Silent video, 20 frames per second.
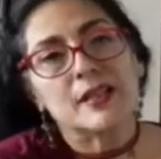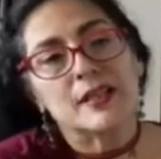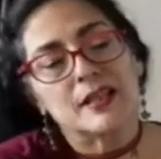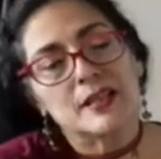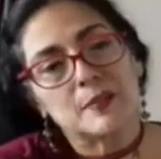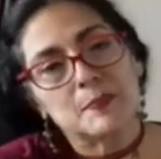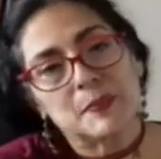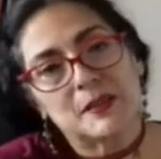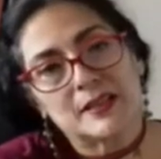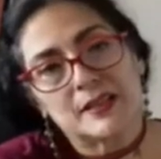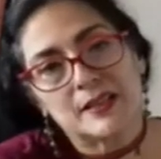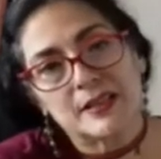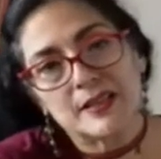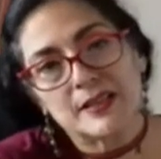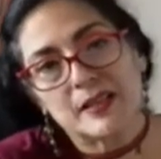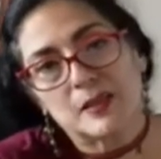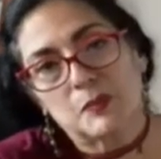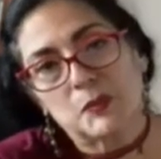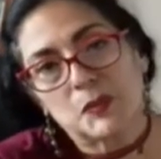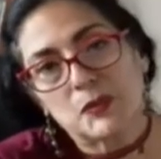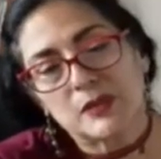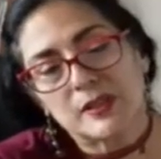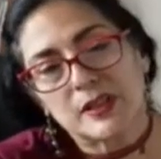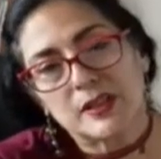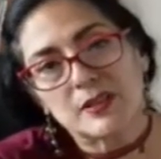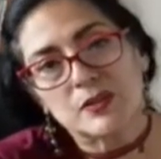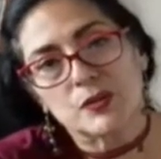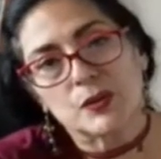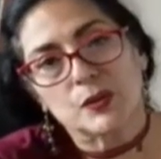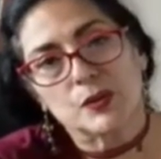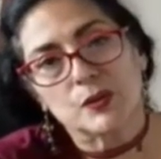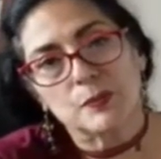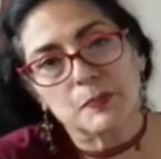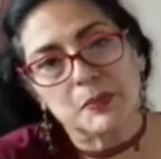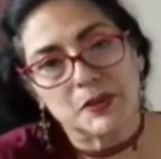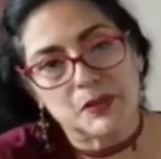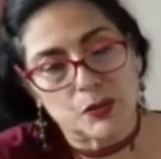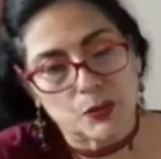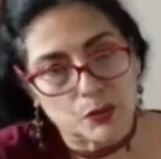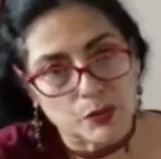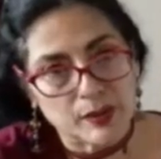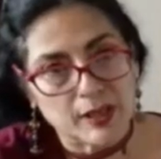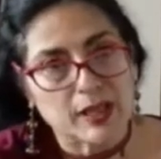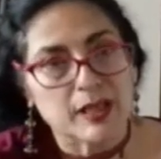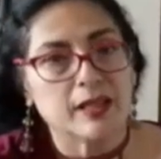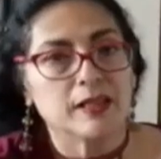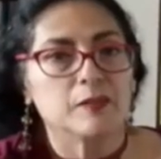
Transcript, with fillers: es Patricia Mota, soy pintora y